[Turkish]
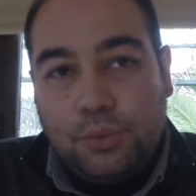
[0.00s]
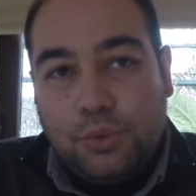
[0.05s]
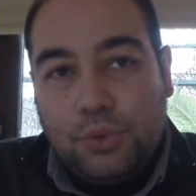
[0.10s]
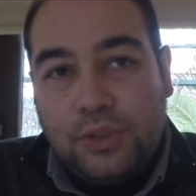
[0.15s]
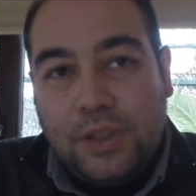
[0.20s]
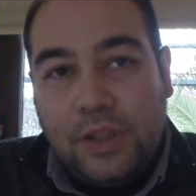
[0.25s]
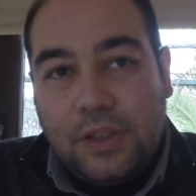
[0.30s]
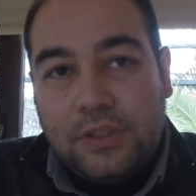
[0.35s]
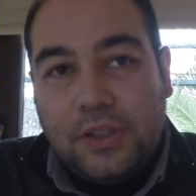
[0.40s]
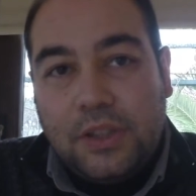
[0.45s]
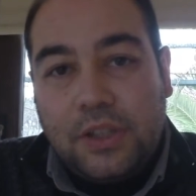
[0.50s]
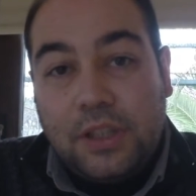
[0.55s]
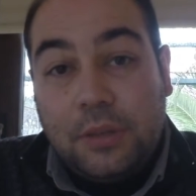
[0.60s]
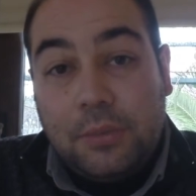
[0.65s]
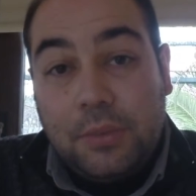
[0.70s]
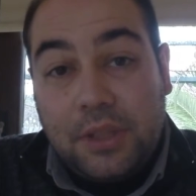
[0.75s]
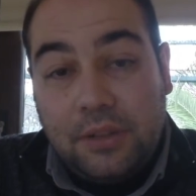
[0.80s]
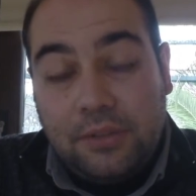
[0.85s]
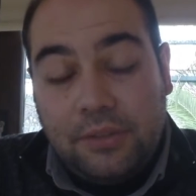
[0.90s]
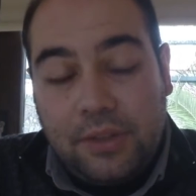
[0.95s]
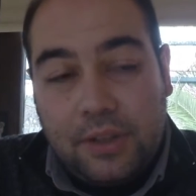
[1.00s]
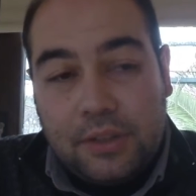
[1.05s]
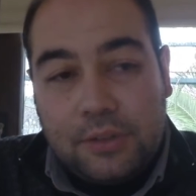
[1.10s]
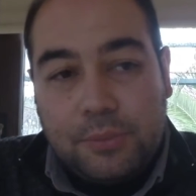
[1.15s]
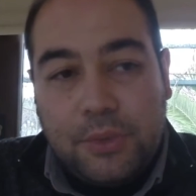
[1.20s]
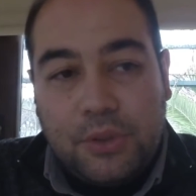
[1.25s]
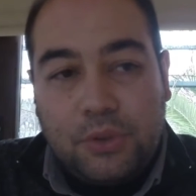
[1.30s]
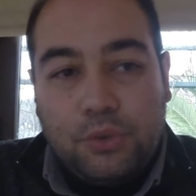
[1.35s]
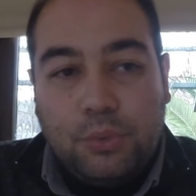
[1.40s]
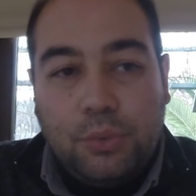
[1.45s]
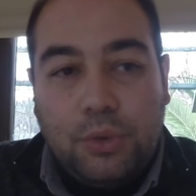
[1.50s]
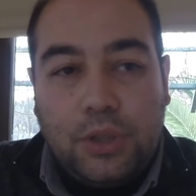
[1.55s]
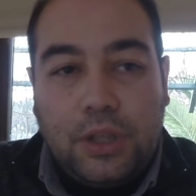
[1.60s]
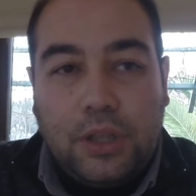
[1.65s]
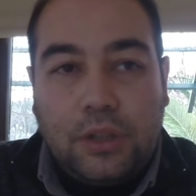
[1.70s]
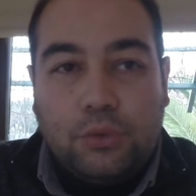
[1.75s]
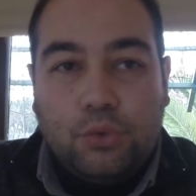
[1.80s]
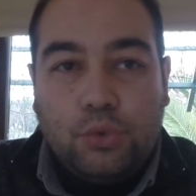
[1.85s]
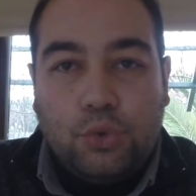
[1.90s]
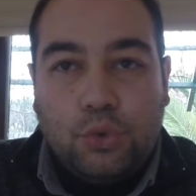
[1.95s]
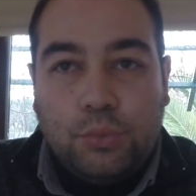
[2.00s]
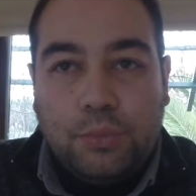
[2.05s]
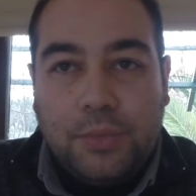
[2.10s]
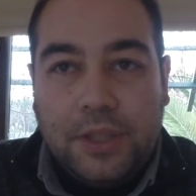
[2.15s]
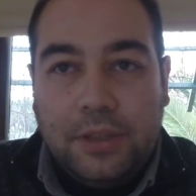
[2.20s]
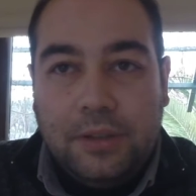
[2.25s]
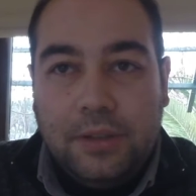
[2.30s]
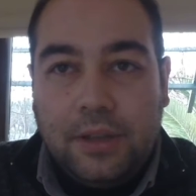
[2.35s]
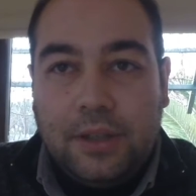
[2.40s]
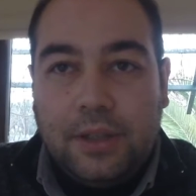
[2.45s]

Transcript: Bunu sadece akademik referans mektubu olarak düşünmeyin.